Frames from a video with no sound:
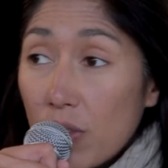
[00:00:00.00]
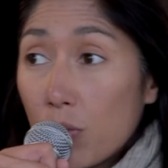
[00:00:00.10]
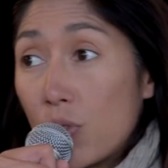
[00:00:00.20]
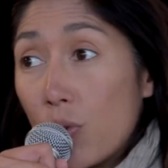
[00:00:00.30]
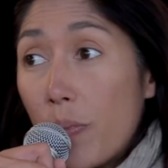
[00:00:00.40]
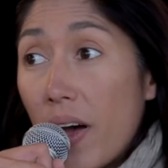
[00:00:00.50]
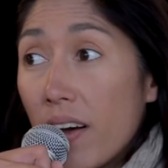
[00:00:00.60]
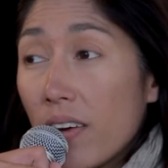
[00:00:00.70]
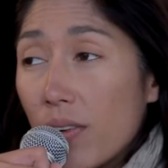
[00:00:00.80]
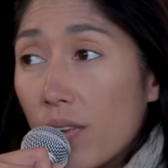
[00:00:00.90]
Et donc, je
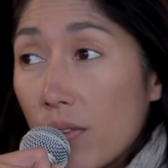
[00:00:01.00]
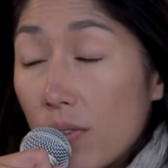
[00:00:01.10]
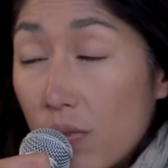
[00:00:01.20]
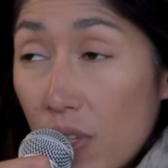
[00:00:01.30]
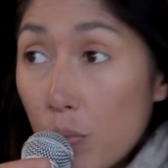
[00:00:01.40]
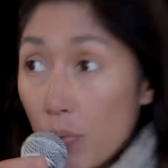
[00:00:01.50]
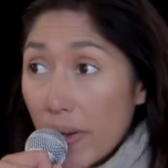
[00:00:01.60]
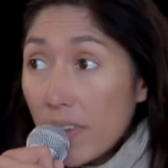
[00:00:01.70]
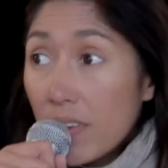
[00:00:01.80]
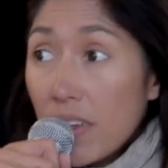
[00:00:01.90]
pars début
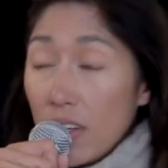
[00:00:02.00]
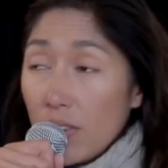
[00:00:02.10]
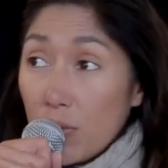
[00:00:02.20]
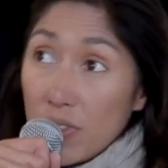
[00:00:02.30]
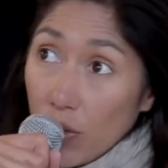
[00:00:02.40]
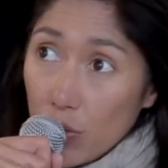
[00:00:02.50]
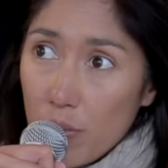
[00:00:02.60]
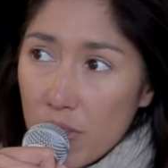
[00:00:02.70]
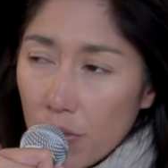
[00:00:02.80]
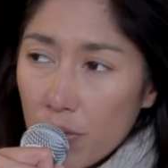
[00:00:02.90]
mai, donc c'était en
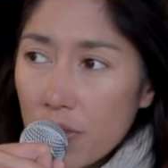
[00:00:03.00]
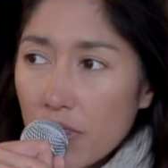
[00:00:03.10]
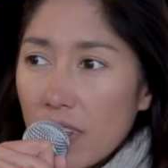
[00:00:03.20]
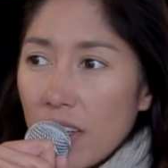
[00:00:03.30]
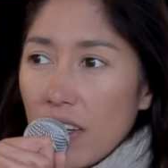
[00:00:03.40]
2011.